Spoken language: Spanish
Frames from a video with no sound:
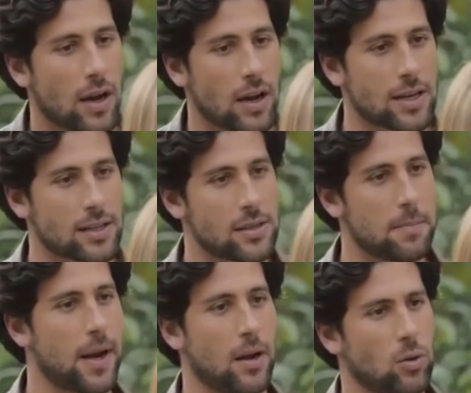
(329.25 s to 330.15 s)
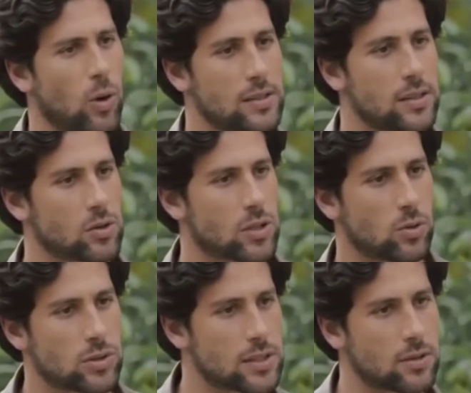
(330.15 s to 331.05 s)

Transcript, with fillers: alcance para los lugares a los que tú estás